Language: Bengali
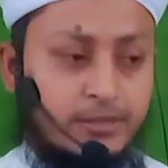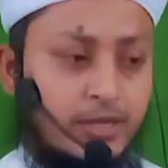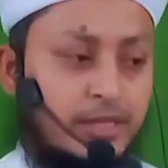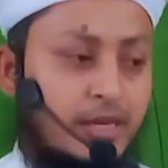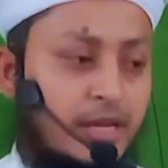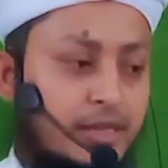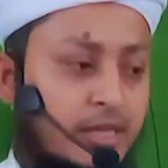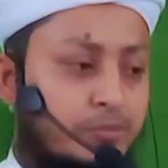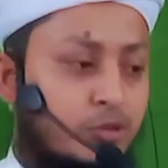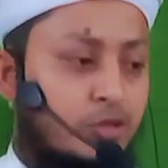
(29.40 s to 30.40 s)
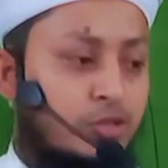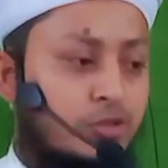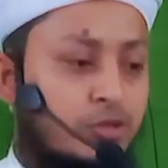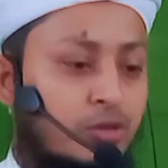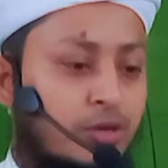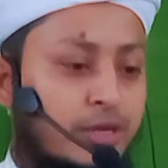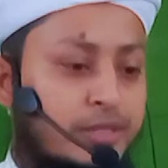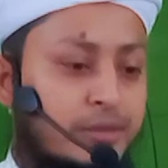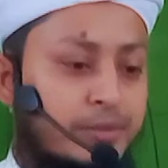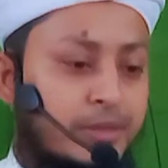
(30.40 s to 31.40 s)
যাদের আত্মা পরিশুদ্ধ হয়ে
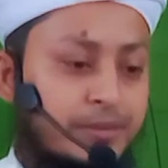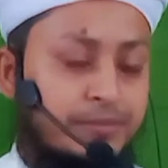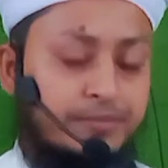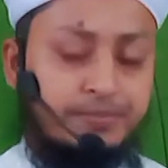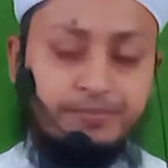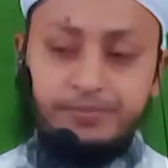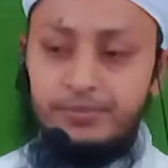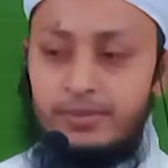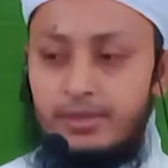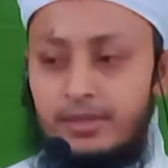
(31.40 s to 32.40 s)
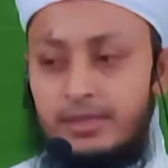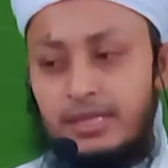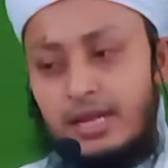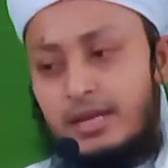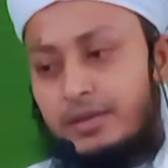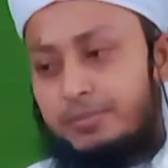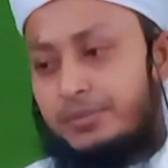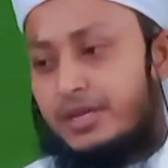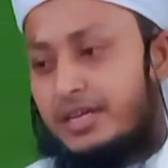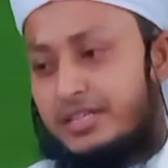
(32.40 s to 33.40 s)
যাবে তারা
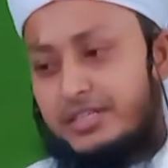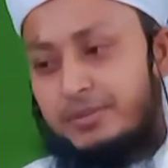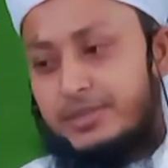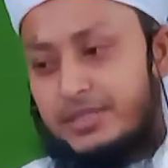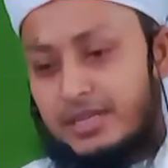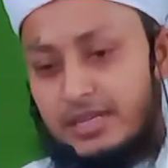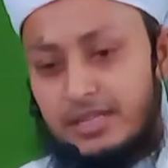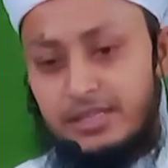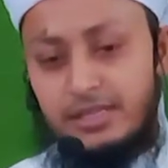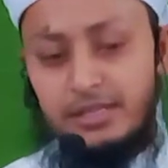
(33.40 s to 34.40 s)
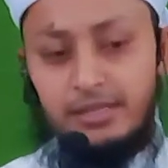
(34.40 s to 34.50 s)
বিনা হিসাবে জান্নাতি